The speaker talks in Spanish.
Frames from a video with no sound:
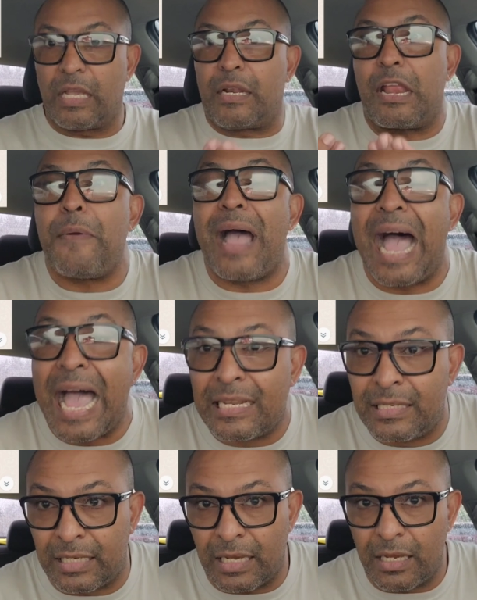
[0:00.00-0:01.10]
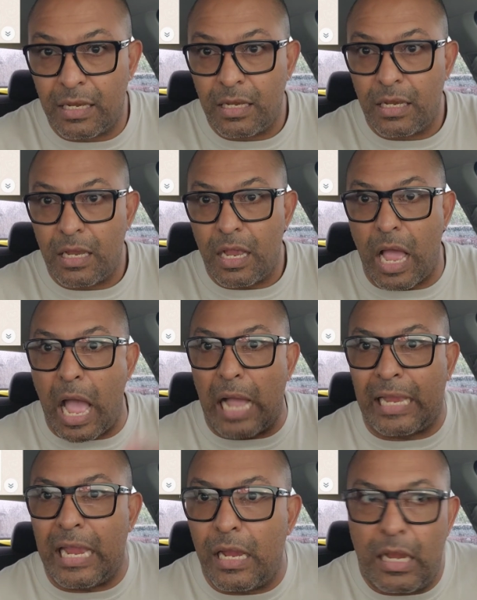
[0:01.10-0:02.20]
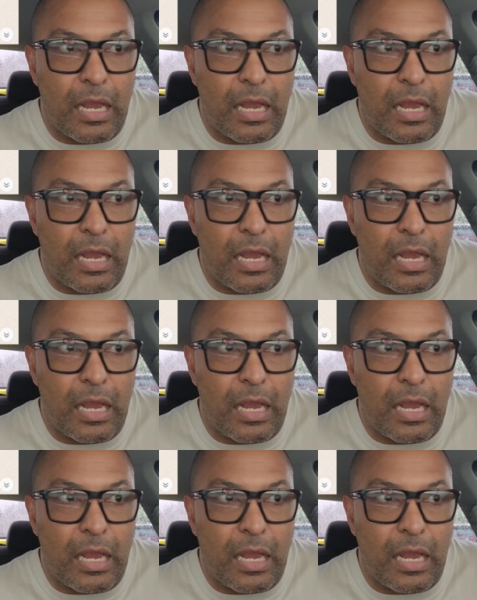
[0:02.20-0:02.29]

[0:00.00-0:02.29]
rebajarse a, que,